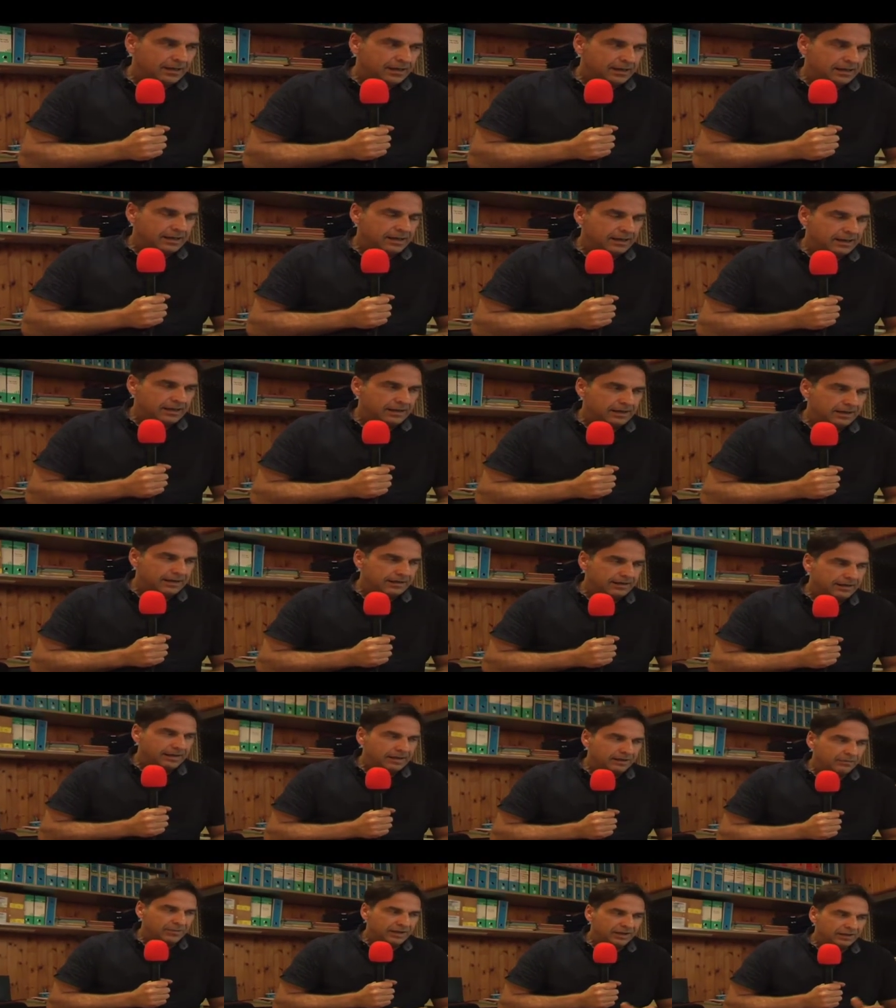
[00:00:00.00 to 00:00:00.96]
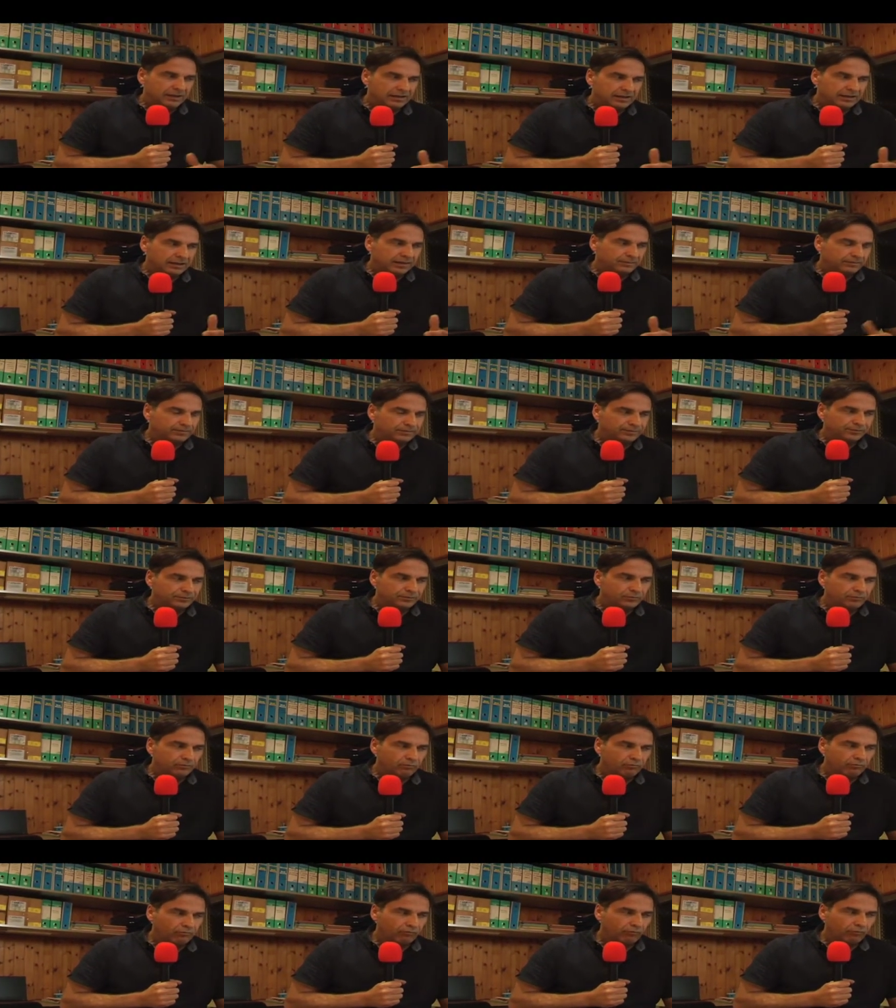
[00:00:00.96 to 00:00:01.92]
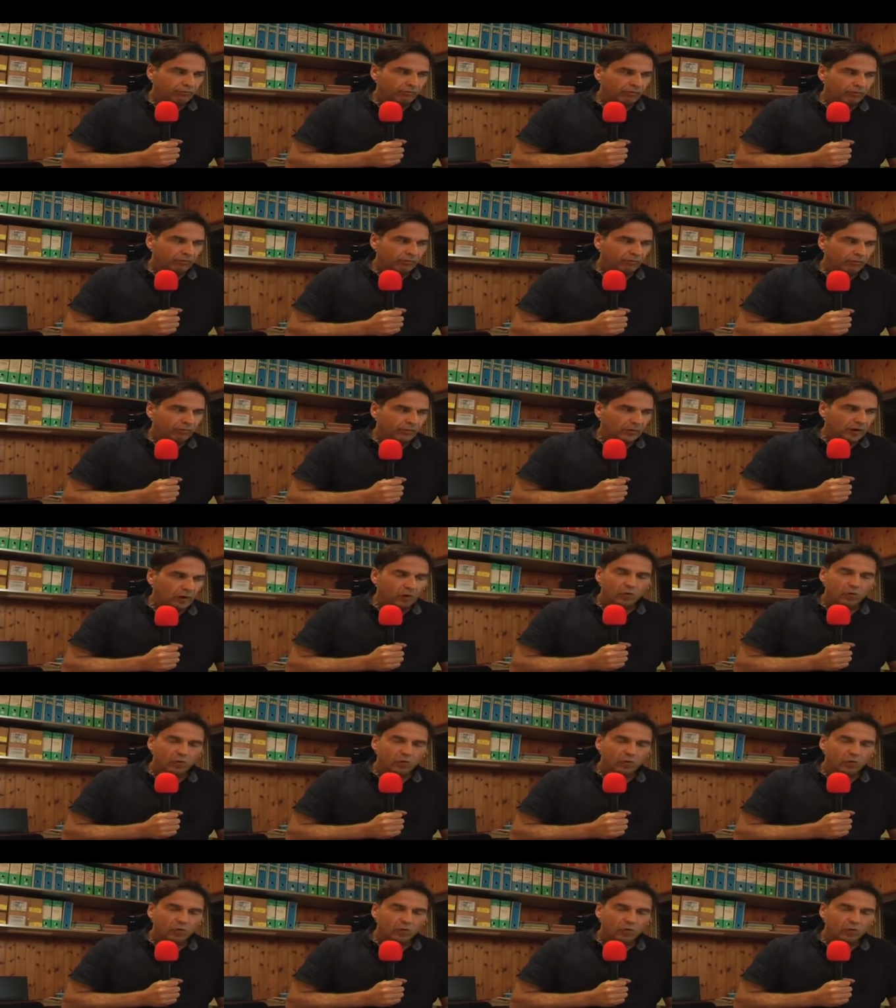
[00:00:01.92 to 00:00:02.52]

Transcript: Eh, chiaramente mh, mm,